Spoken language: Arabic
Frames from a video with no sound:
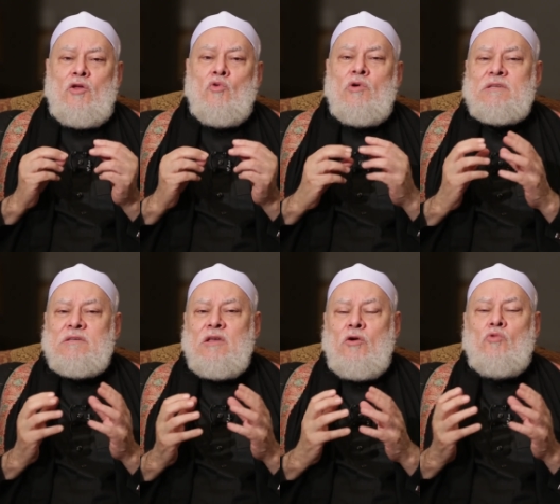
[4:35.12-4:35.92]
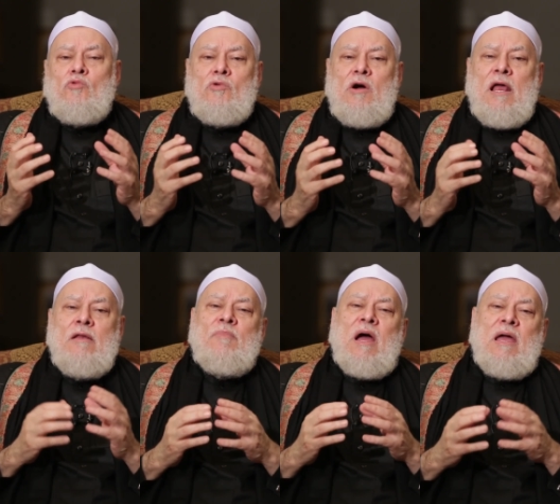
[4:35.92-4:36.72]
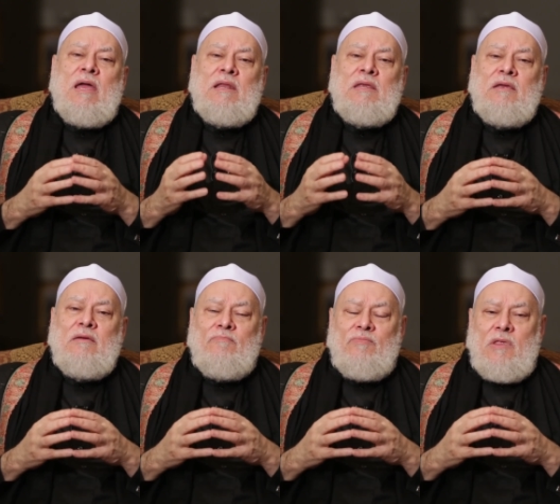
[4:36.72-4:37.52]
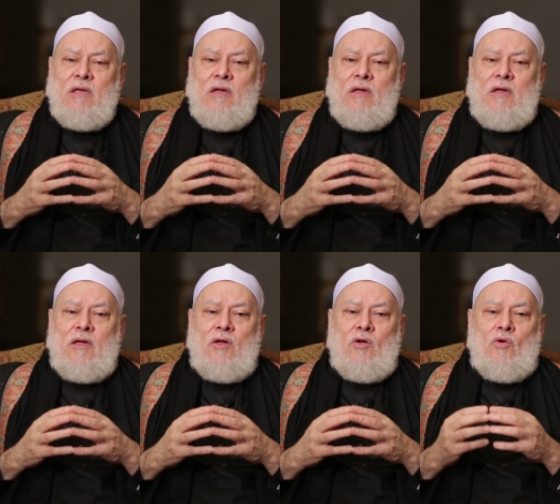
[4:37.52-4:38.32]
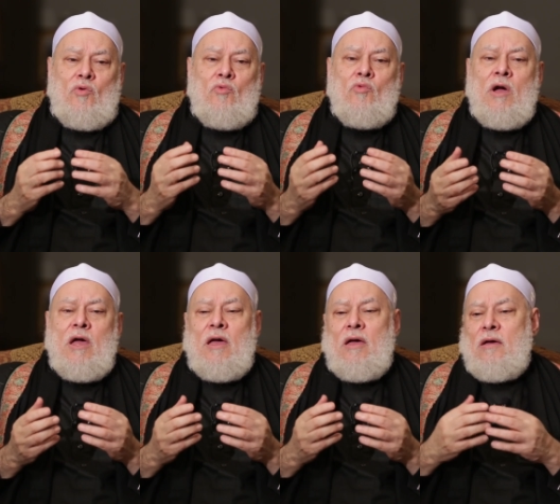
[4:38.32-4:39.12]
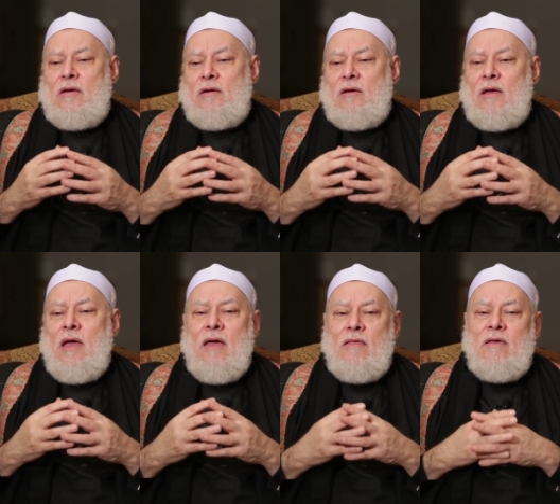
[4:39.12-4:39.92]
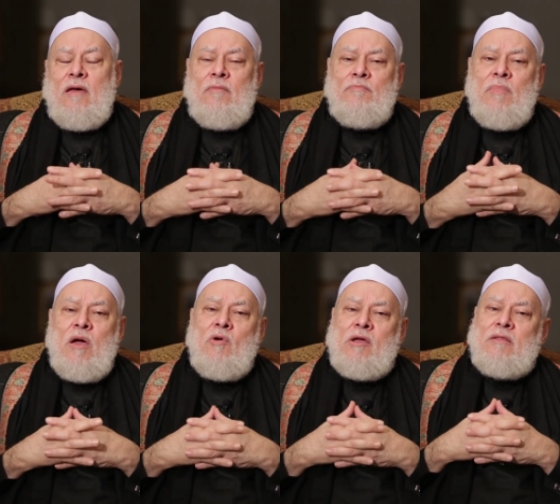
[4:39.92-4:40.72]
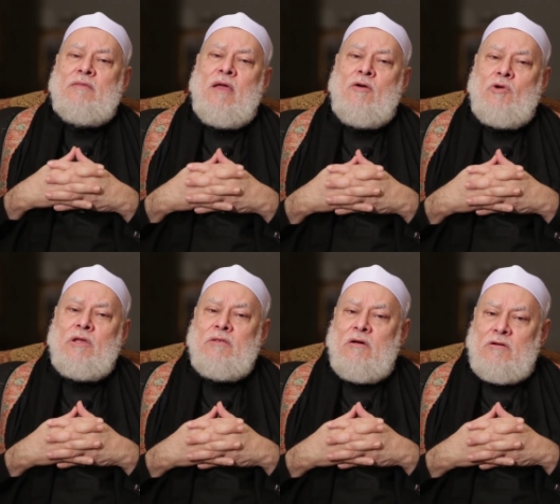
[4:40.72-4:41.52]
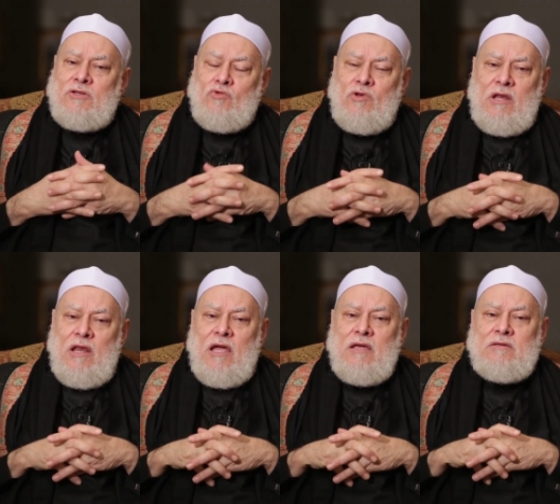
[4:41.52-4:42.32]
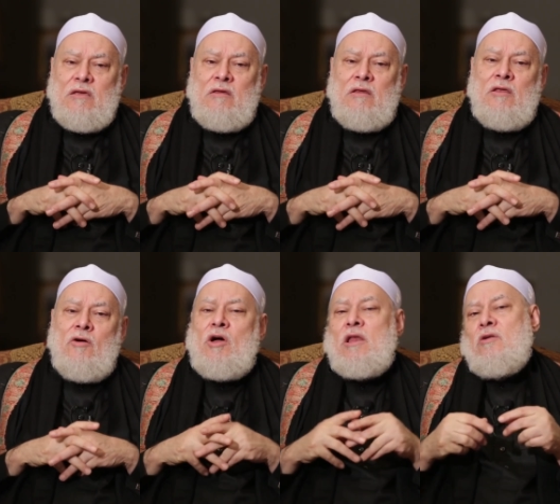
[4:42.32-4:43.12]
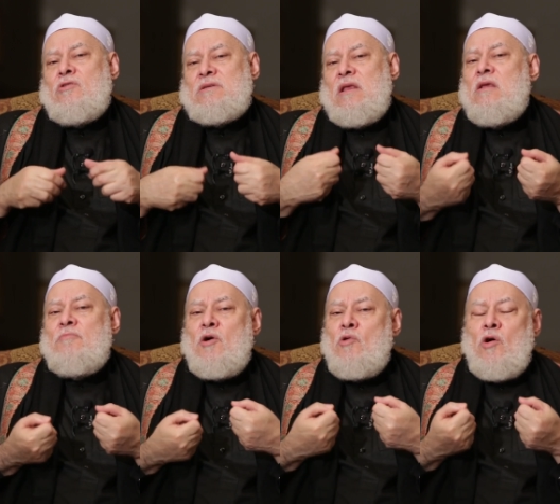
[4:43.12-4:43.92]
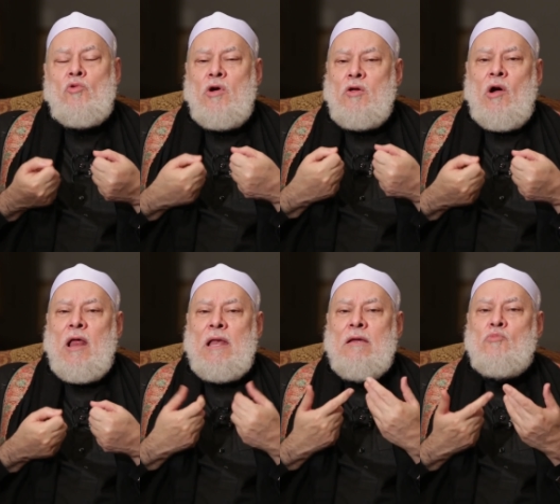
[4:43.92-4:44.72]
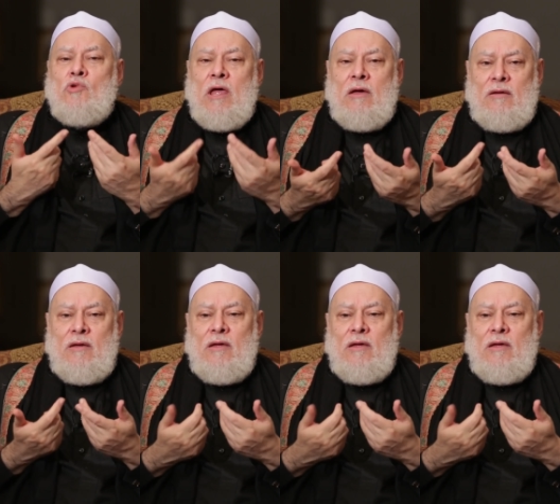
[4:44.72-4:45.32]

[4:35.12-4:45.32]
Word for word: يوسع المعاني وهذا ما وجدناه عند رسول الله صلى الله عليه وسلم وهو يعلمنا